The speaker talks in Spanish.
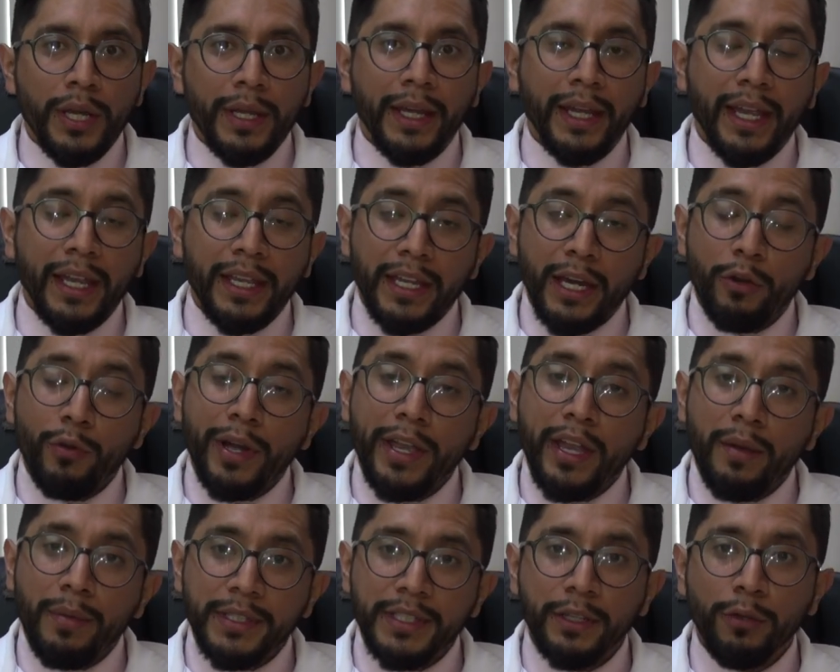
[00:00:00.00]
de que ya no
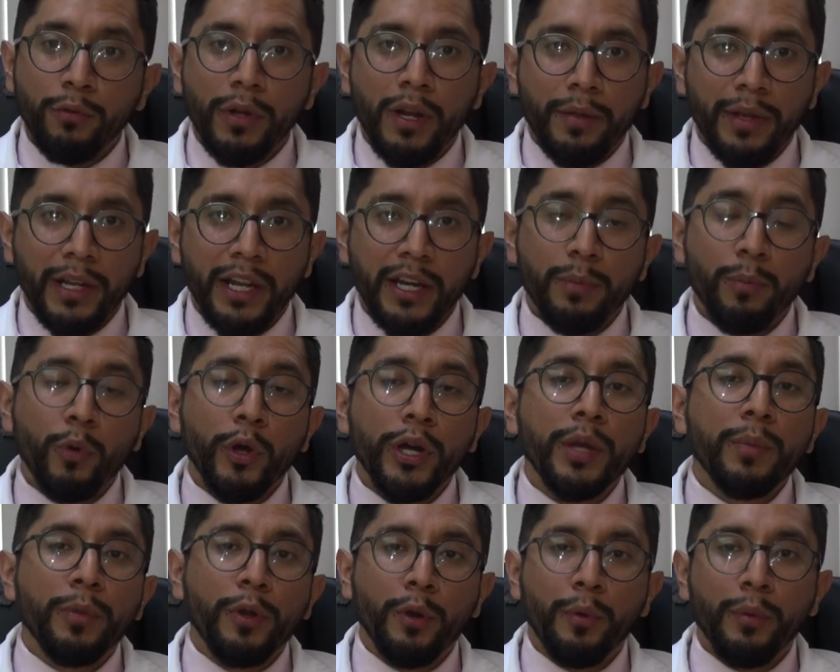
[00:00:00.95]
haya vesícula biliar,
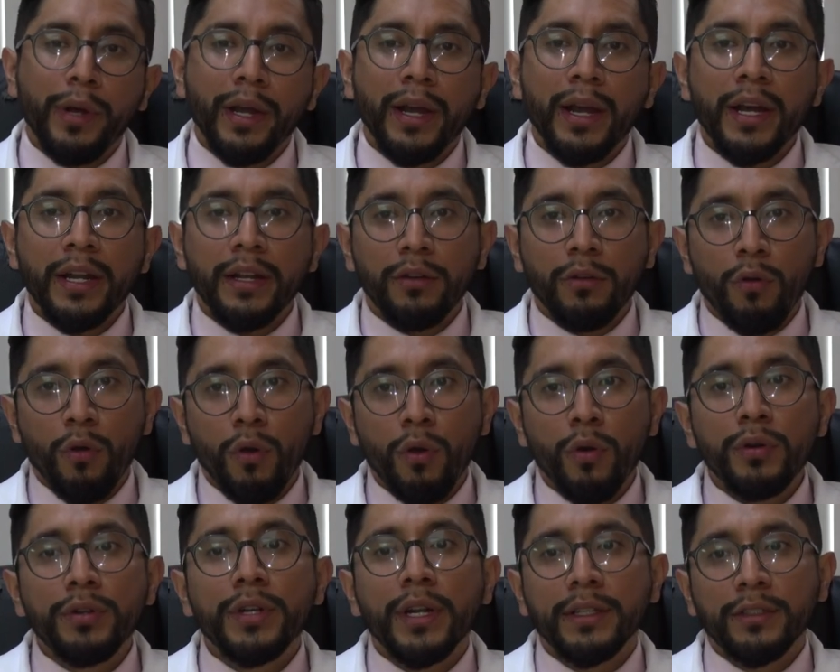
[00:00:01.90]
pueden provocar
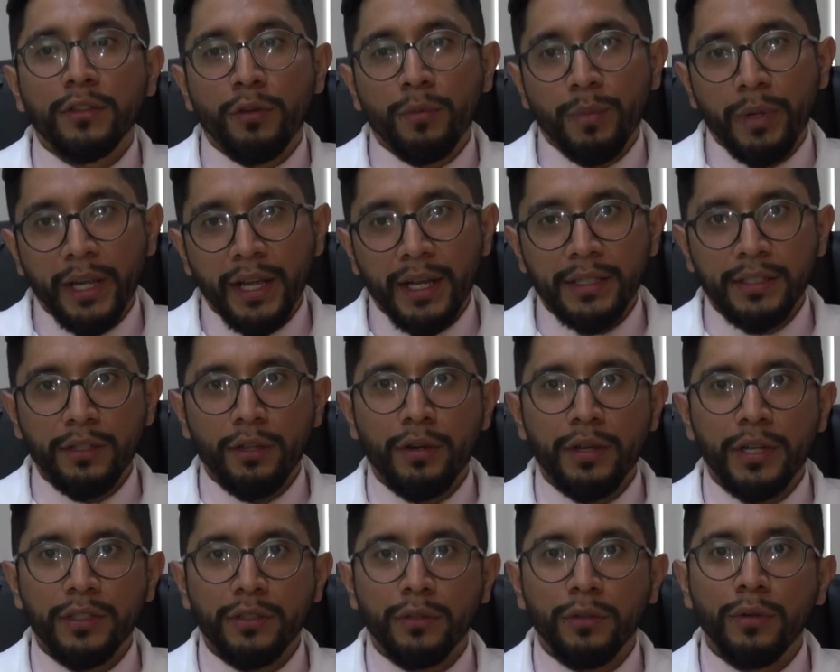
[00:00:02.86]
otras
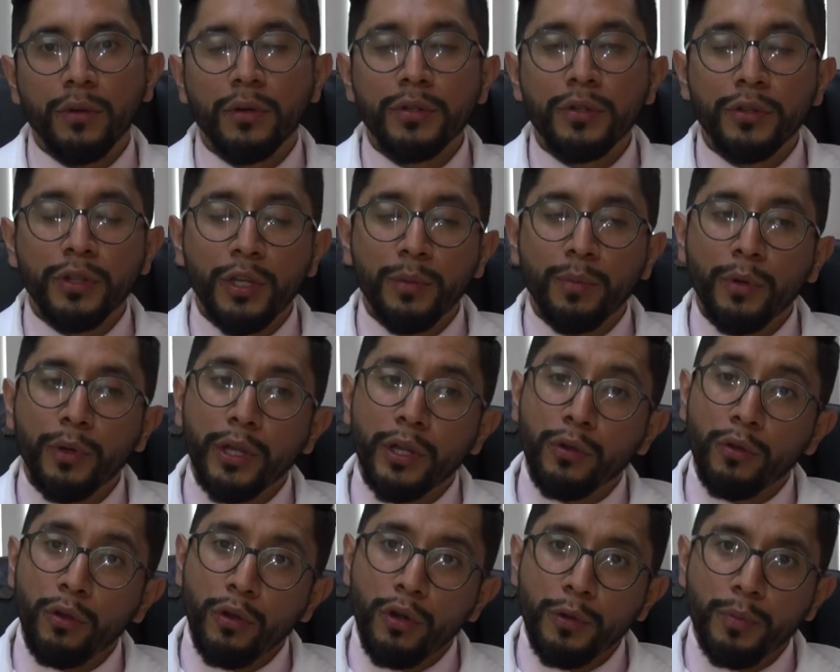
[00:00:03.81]
complicaciones o otro tipo
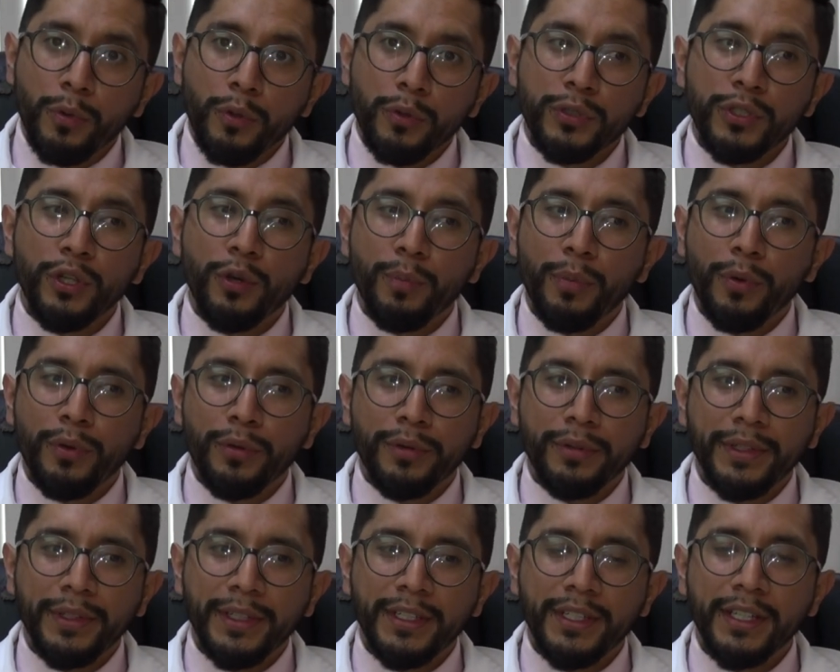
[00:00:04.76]
de dolor producido
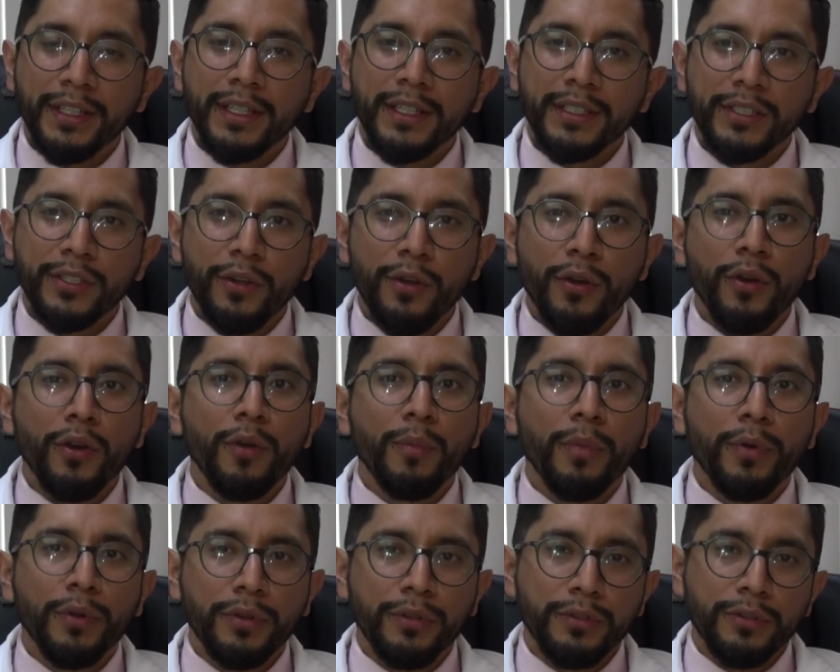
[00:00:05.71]
por irritación
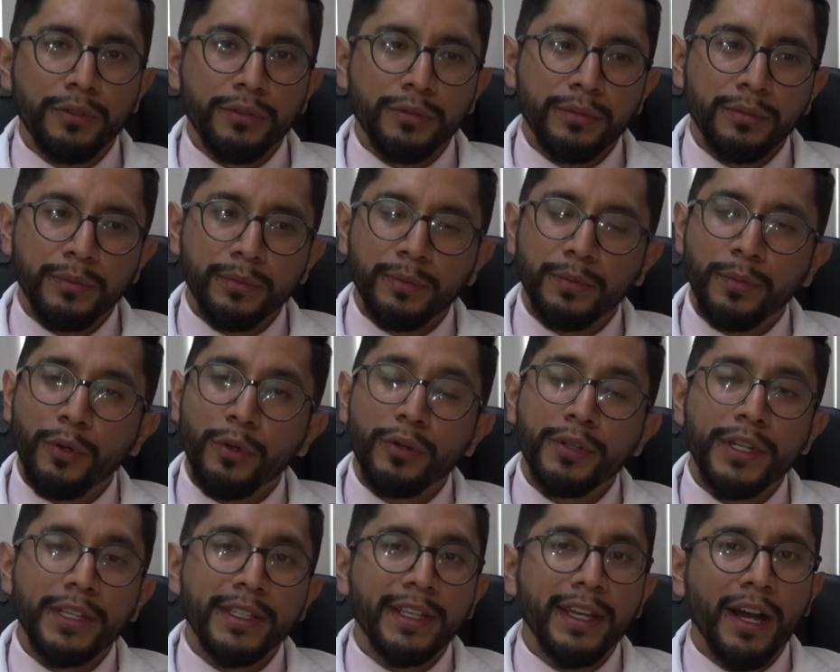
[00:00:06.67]
o por, otros, por
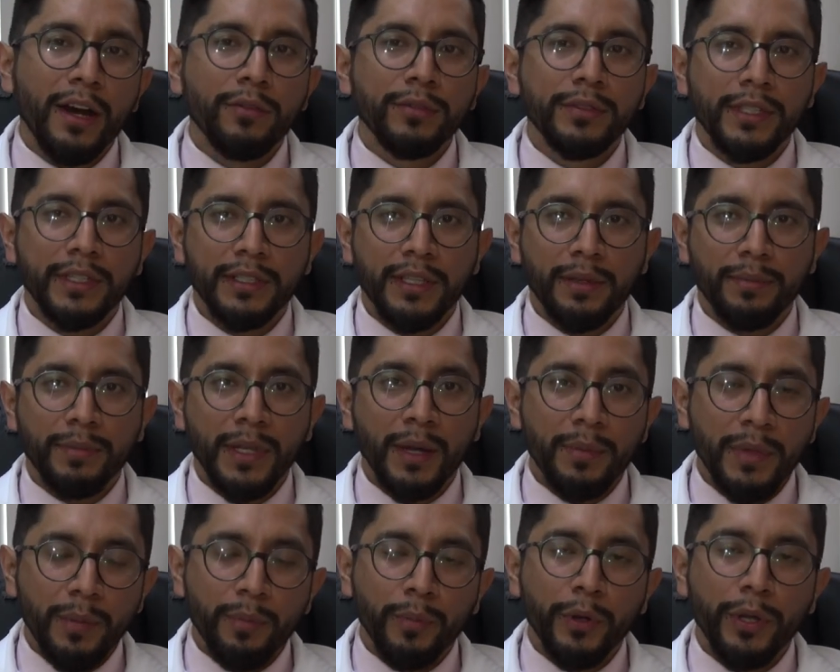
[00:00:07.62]
otras causas que
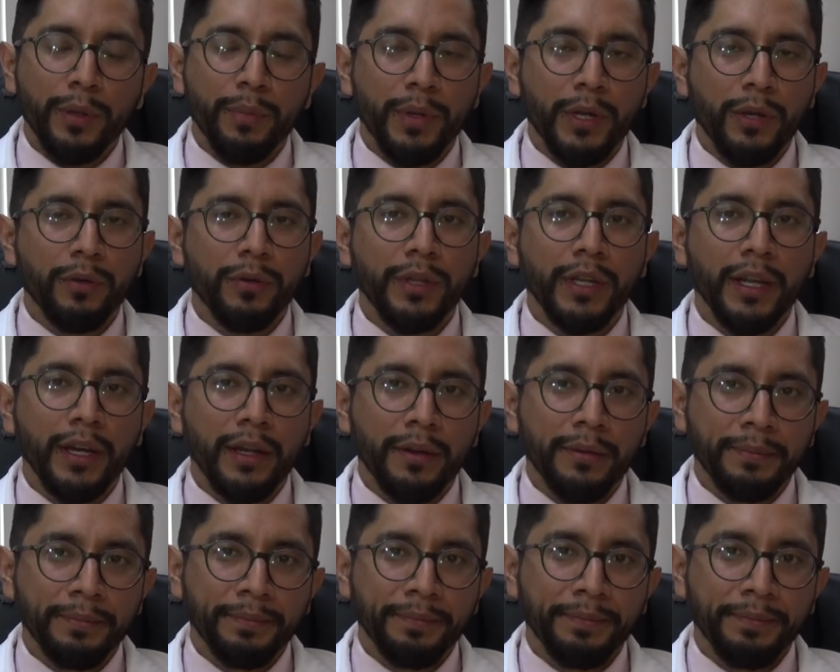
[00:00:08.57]
también puede perjudicar.